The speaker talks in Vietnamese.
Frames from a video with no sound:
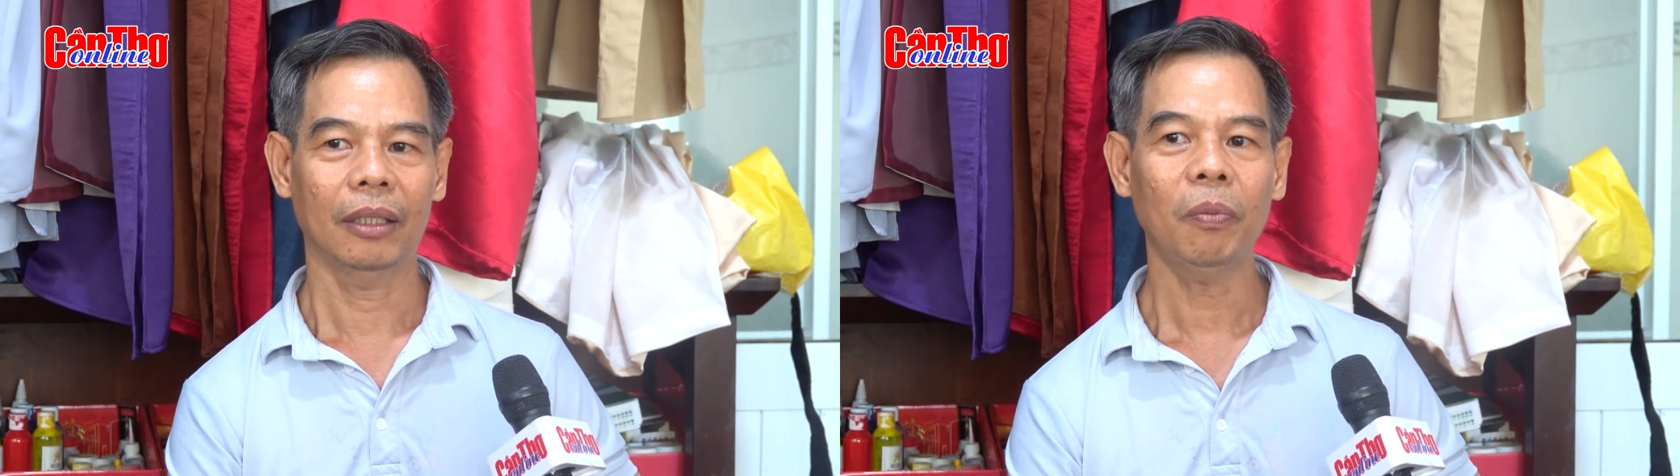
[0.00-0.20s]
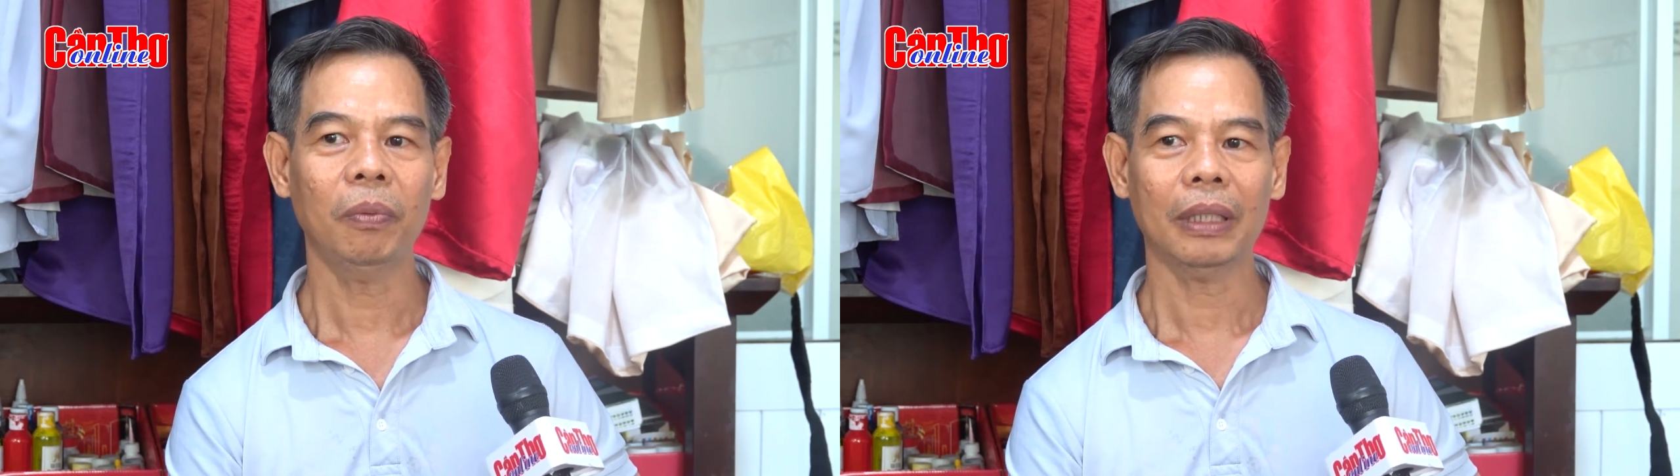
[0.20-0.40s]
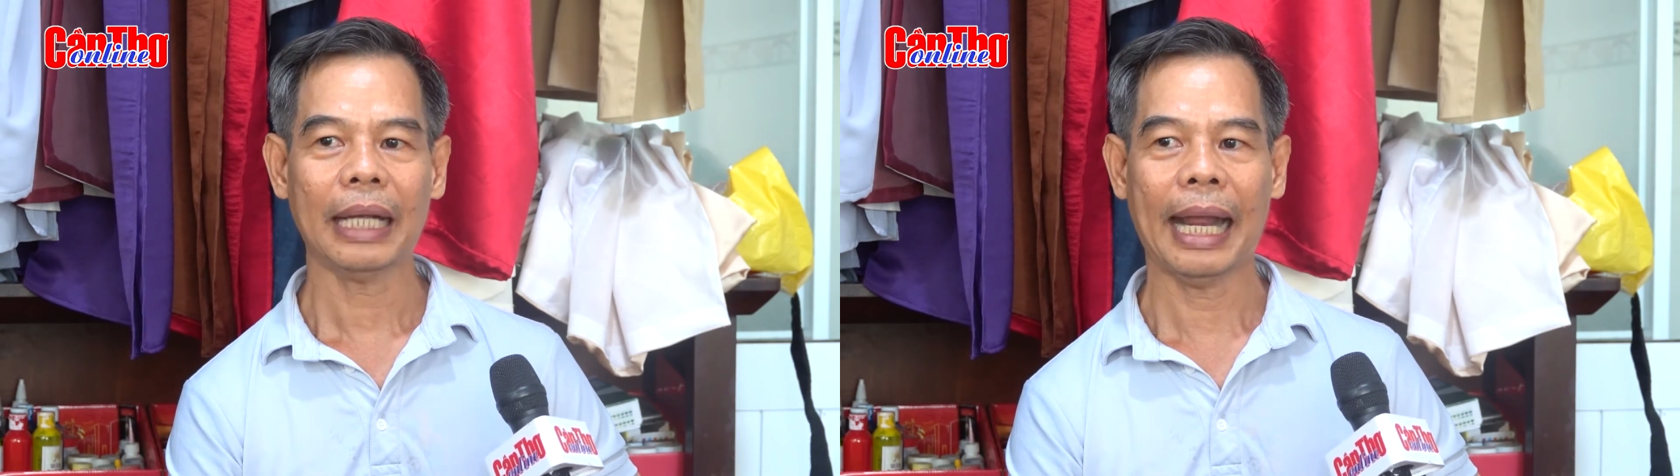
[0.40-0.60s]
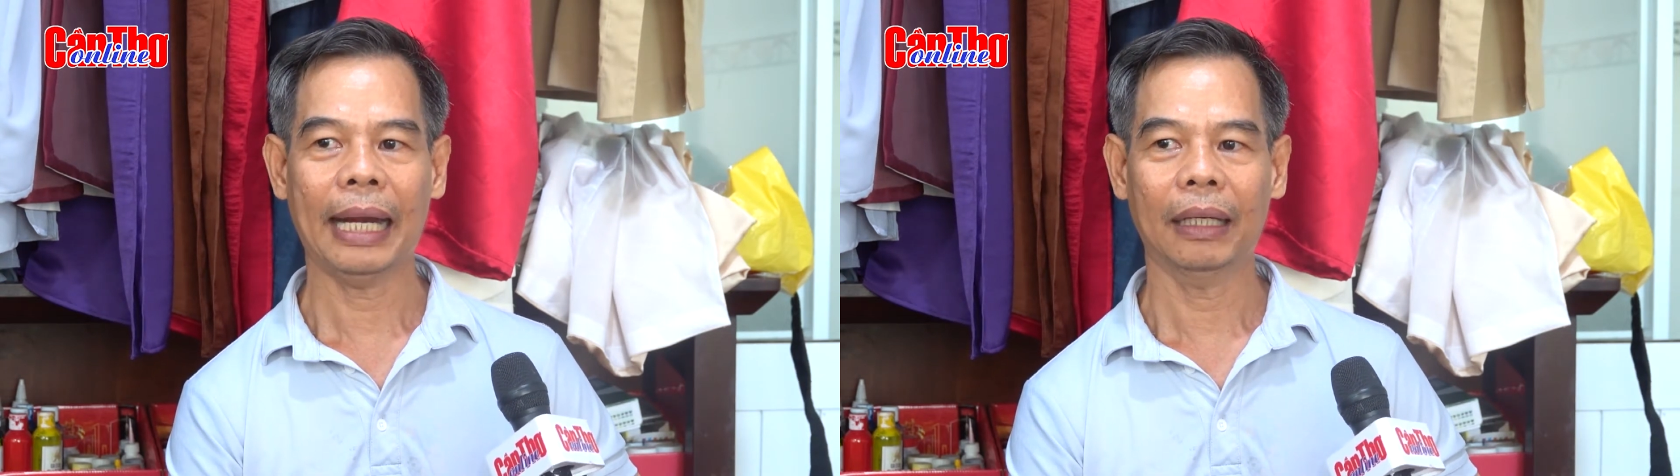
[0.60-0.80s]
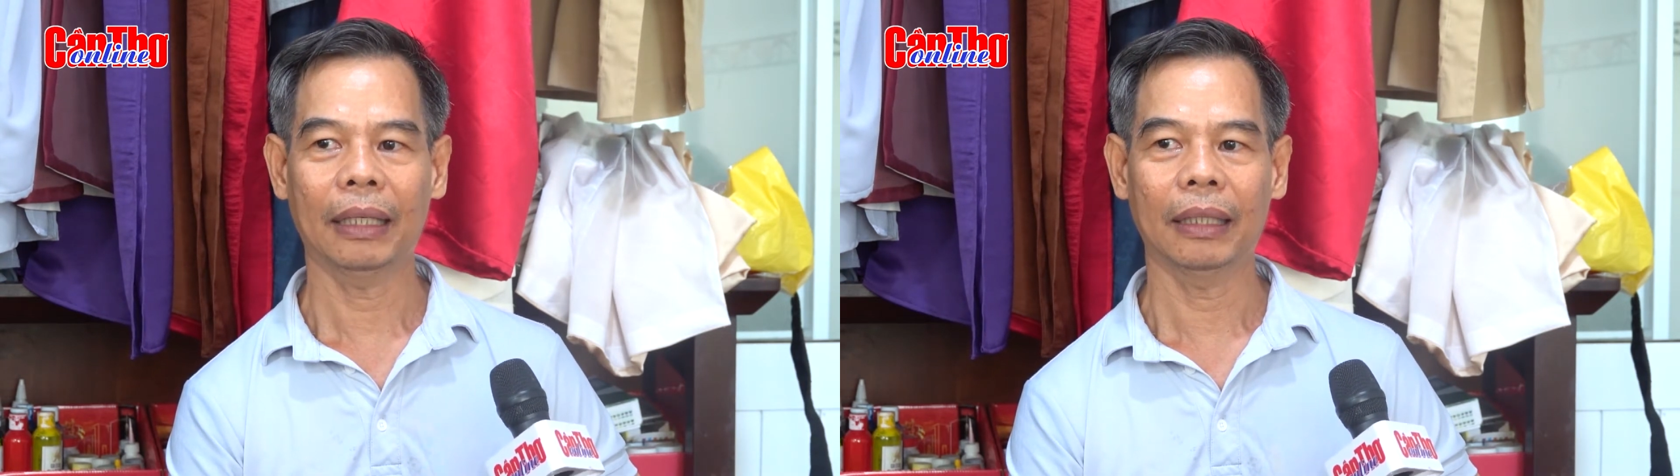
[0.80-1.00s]
nút nó
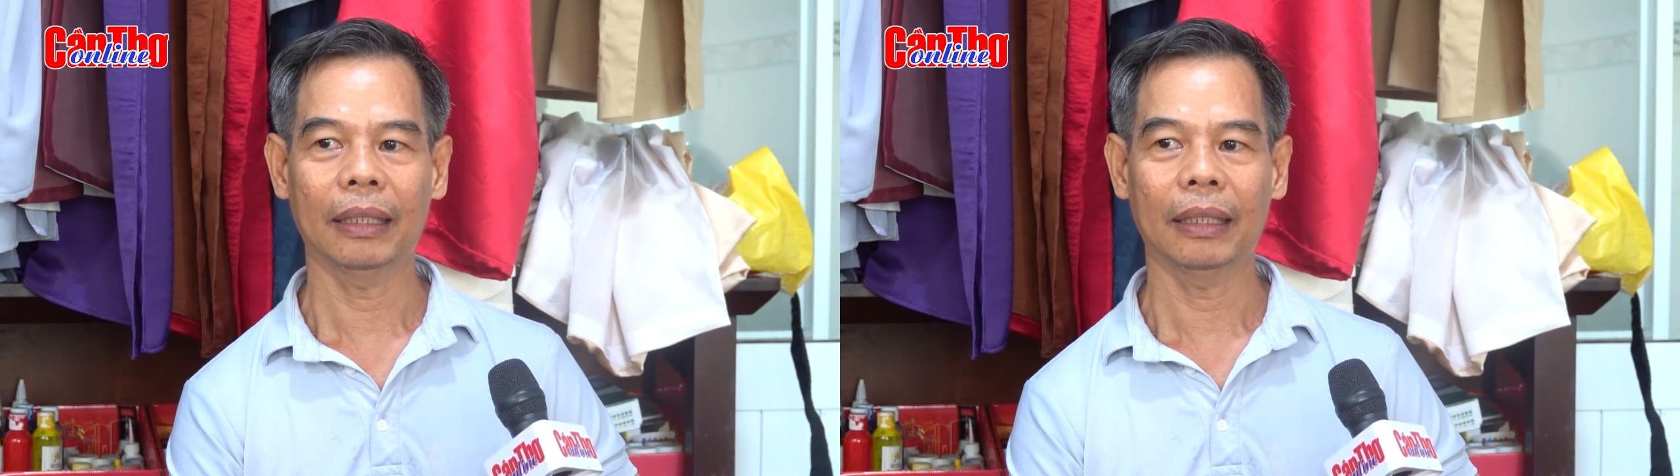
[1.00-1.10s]
càng